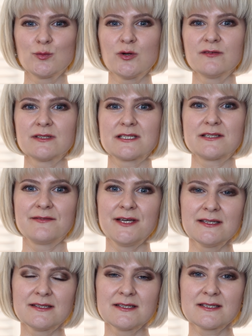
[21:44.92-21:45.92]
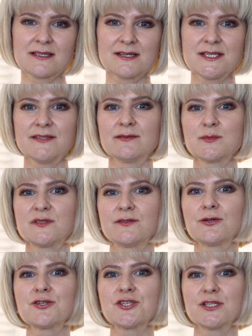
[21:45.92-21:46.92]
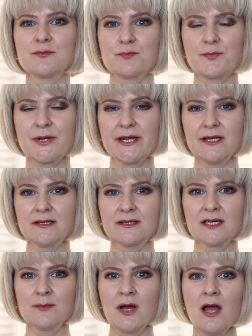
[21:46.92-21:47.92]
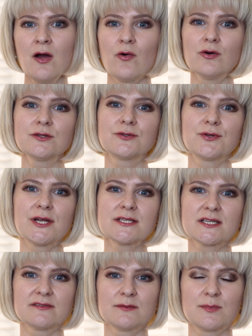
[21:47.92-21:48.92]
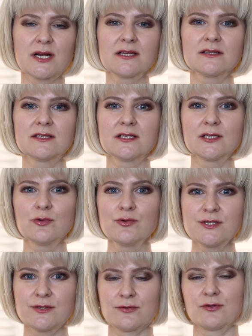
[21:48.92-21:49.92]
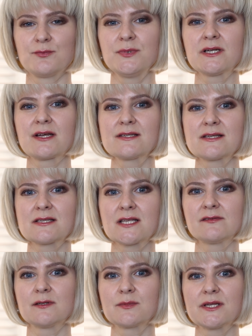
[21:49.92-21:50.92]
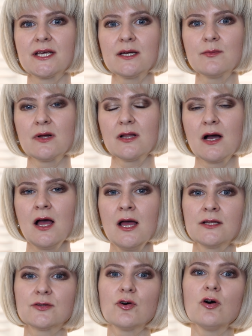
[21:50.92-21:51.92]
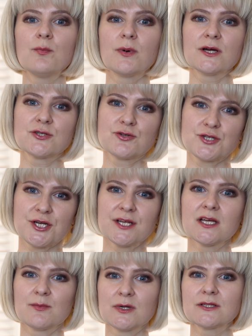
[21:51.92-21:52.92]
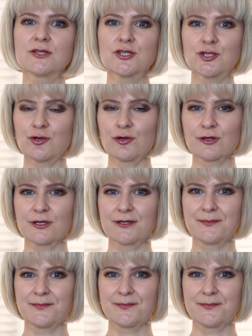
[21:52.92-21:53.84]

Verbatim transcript: голубого цвета с красивым цветочным принтом от турецкого бренда Lucio. Бирки с составом не было, но по ощущениям это шелк.